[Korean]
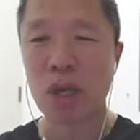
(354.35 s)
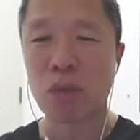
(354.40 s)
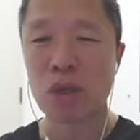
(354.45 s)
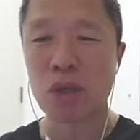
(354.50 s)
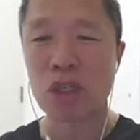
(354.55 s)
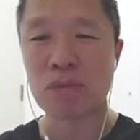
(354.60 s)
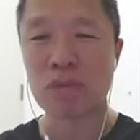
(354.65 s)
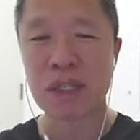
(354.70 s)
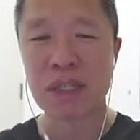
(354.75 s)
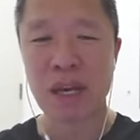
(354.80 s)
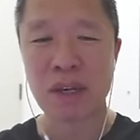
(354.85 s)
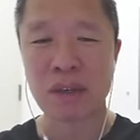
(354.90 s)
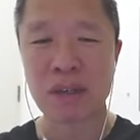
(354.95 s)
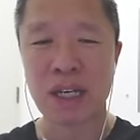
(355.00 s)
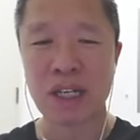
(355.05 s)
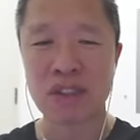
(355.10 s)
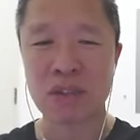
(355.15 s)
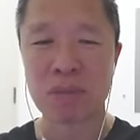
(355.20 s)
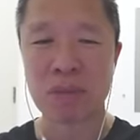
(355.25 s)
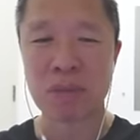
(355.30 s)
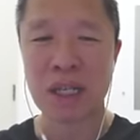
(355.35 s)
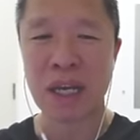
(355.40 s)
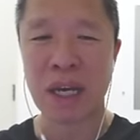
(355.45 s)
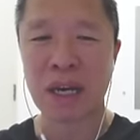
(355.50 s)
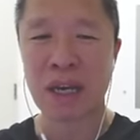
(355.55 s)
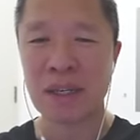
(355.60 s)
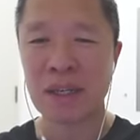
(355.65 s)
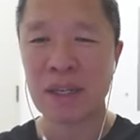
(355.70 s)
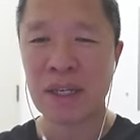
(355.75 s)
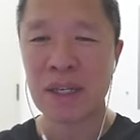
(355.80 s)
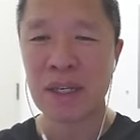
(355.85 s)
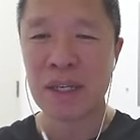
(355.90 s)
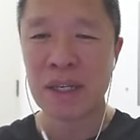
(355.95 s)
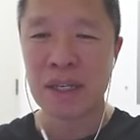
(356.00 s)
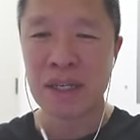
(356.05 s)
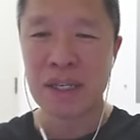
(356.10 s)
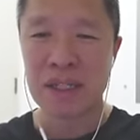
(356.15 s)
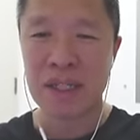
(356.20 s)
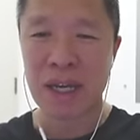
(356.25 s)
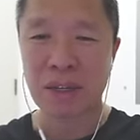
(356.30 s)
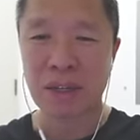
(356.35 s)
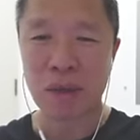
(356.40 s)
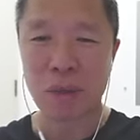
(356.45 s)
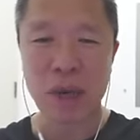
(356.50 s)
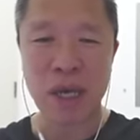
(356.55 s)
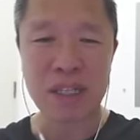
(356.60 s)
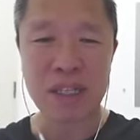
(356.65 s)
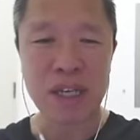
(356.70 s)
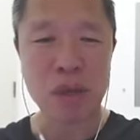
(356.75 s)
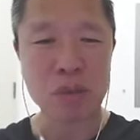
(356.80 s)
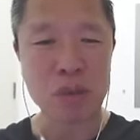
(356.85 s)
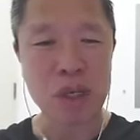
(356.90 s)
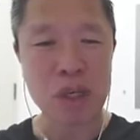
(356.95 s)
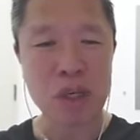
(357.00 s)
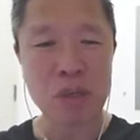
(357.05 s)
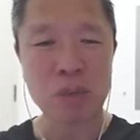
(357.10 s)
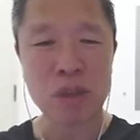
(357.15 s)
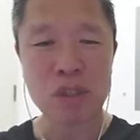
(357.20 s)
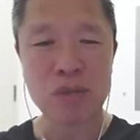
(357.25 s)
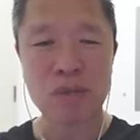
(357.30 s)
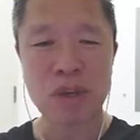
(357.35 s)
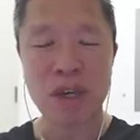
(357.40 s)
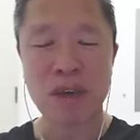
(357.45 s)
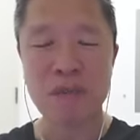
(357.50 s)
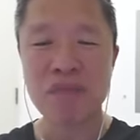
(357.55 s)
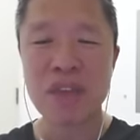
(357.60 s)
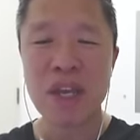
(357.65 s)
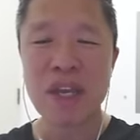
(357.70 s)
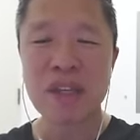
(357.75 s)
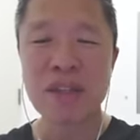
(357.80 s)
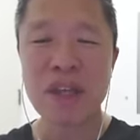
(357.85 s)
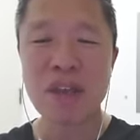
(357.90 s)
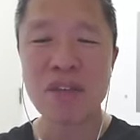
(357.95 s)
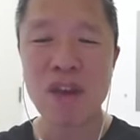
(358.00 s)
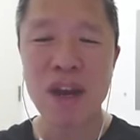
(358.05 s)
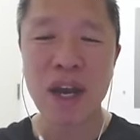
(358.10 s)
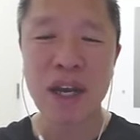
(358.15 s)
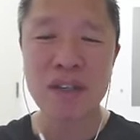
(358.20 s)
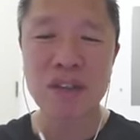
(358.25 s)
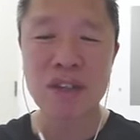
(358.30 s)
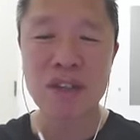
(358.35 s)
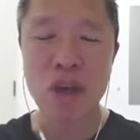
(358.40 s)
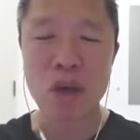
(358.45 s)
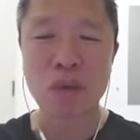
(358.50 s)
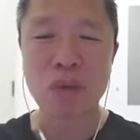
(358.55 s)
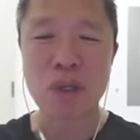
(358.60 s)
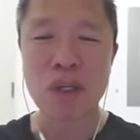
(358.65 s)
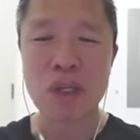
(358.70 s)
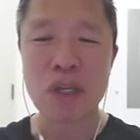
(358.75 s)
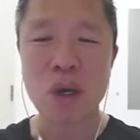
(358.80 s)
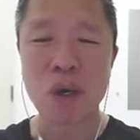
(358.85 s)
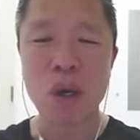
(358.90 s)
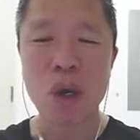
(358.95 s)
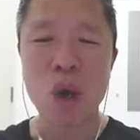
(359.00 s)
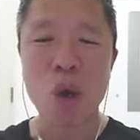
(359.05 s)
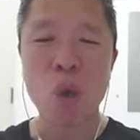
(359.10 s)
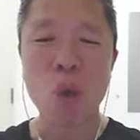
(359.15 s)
보시면 될 것 같습니다. 자, 그리고 가장 위를 보시면 테슬라 같은 경우는요,